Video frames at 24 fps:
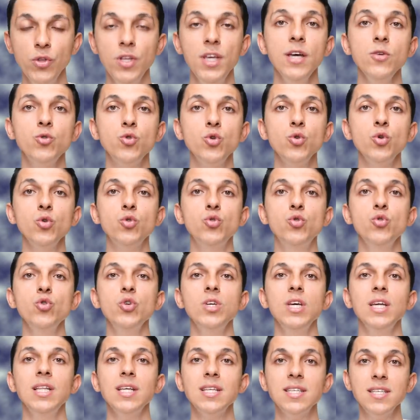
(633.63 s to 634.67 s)
Niye? Çünkü
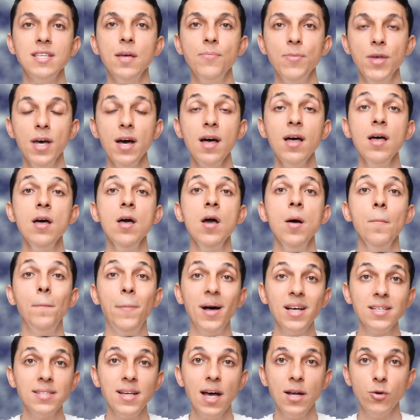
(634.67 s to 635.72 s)
Türkiye'de Sinemia
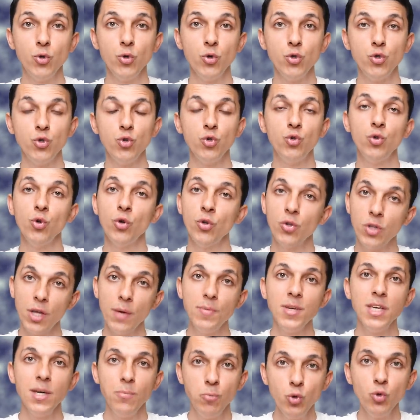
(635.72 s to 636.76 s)
pazar kurucuydu.
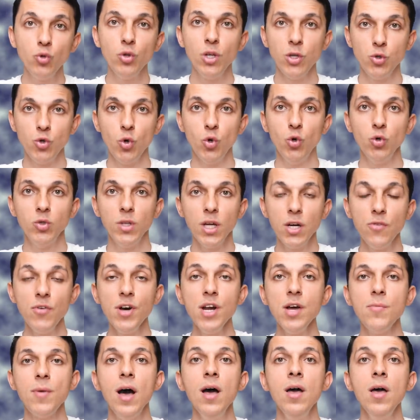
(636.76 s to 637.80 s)
Tabii ki bunun da zorlukları var
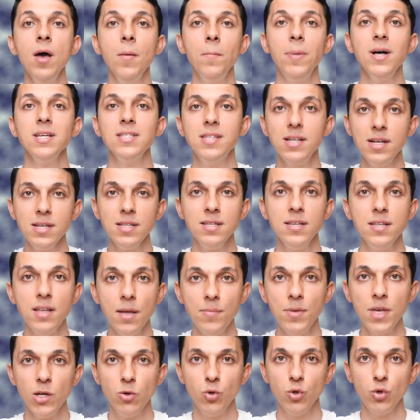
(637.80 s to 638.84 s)
ama pazarı
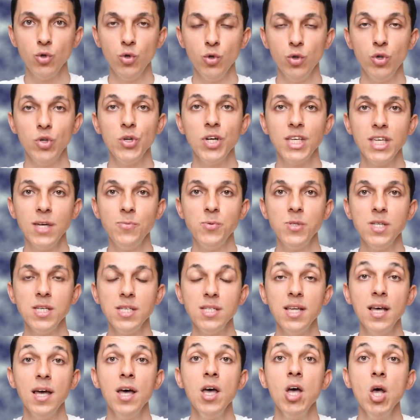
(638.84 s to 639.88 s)
Sinemia kurdu.
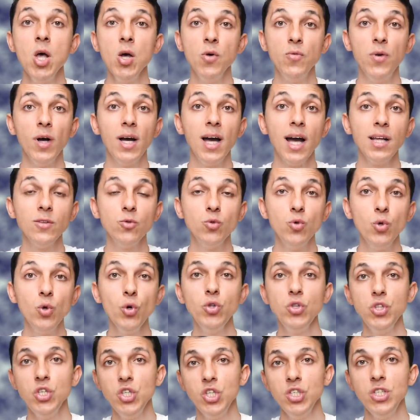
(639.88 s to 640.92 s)
Rakipsizdi. Fakat
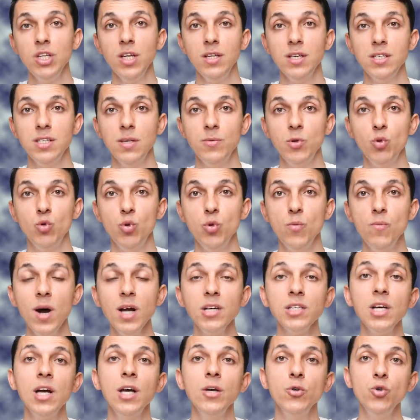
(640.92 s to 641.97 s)
yurt dışında nasıl bir durum
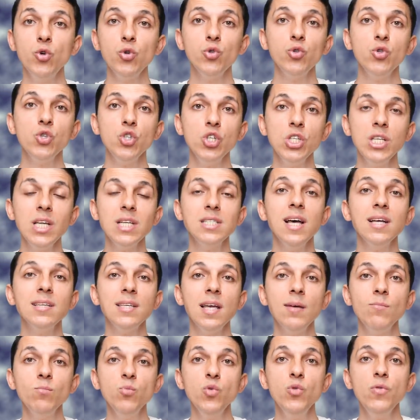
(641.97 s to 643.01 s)
var? Yurt dışında
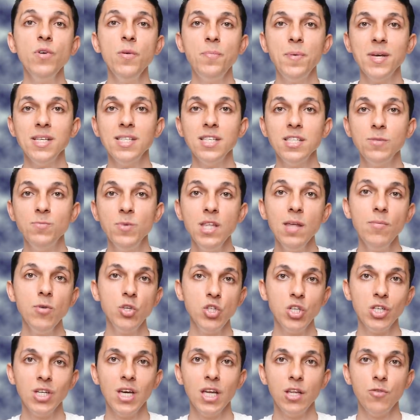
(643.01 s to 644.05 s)
zaten MoviePass isminde bir
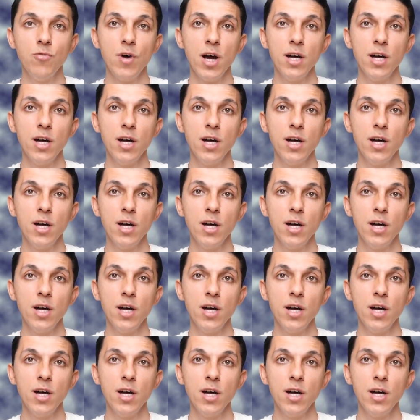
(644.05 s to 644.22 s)
şirket